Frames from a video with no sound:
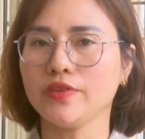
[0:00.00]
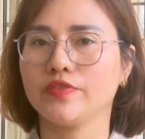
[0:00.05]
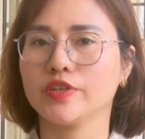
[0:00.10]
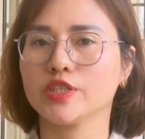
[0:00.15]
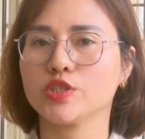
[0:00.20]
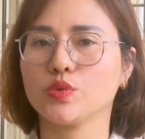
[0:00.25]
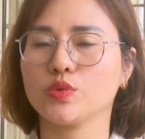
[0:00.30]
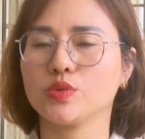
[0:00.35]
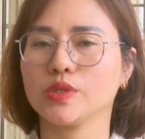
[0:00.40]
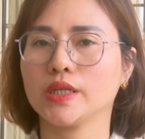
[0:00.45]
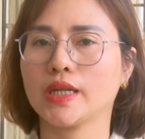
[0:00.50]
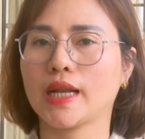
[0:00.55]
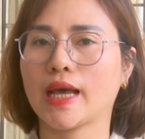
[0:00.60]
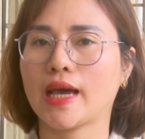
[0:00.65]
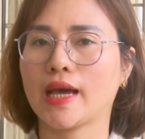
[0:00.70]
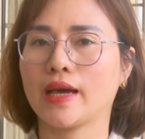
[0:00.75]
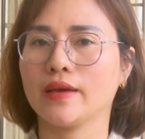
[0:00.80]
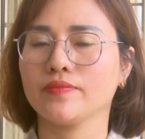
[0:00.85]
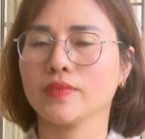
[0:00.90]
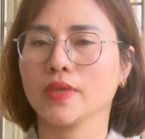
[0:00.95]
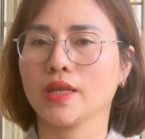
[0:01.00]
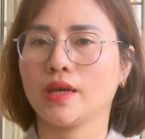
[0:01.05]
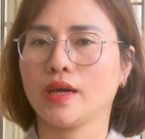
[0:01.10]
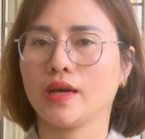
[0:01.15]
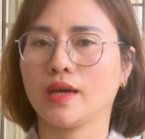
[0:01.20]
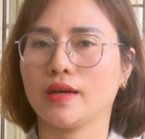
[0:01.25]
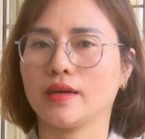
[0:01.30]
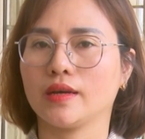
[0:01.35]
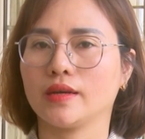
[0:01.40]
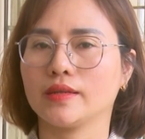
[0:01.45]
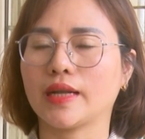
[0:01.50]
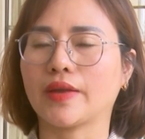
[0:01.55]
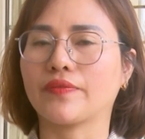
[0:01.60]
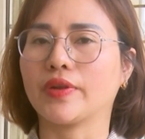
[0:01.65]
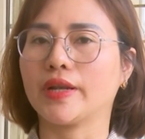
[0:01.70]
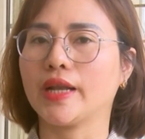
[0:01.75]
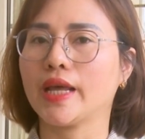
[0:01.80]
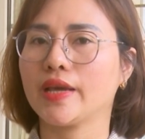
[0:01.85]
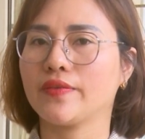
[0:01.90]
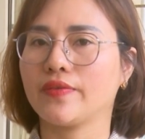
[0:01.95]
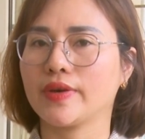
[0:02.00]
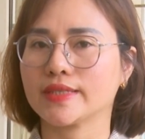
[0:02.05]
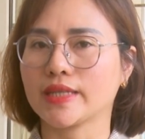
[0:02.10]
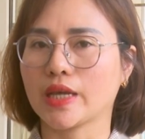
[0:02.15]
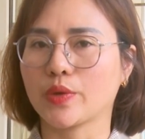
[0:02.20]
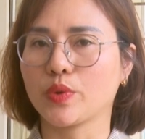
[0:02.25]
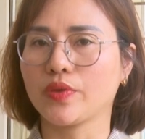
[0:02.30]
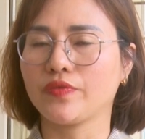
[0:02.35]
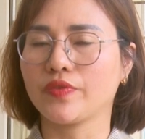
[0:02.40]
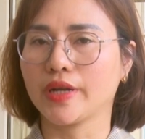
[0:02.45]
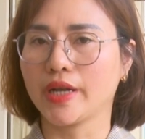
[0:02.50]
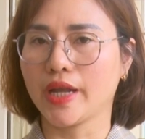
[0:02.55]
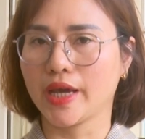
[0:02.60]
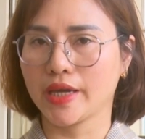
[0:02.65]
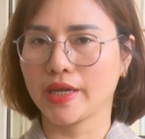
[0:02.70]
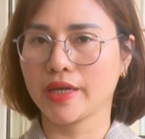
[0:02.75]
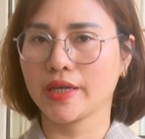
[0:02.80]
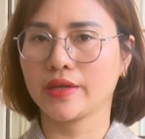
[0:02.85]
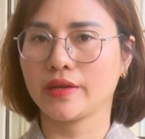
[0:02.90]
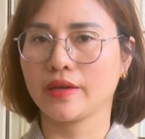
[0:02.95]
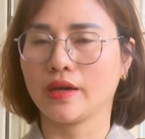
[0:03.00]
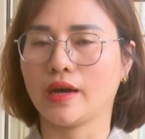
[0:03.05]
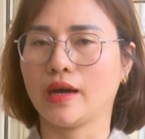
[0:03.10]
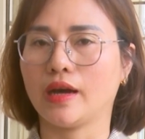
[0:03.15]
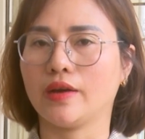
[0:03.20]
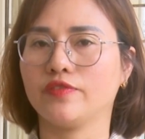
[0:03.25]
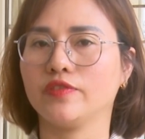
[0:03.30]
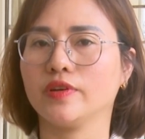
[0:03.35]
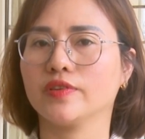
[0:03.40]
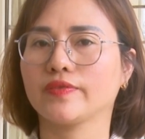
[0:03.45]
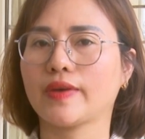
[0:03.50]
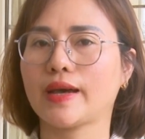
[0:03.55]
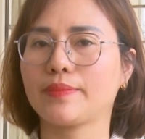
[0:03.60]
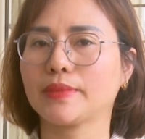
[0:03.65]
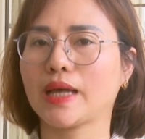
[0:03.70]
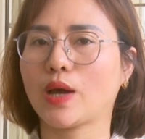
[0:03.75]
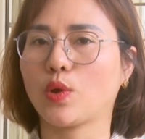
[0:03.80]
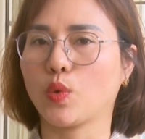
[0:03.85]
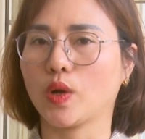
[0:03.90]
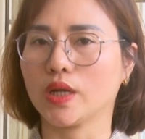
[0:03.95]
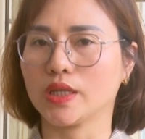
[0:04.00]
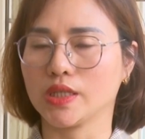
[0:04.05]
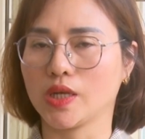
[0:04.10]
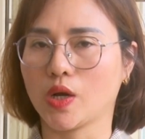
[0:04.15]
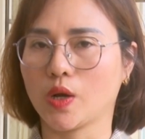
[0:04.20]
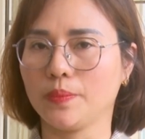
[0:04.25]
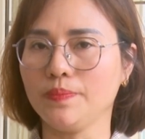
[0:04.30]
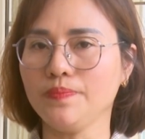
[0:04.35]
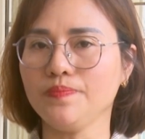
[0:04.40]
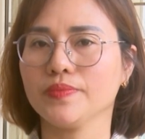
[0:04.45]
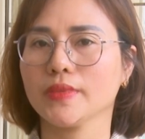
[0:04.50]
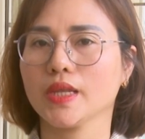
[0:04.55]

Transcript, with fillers: ví dụ như là à, đặt vấn đề và giải quyết vấn đề, à, phương pháp thảo luận nhóm,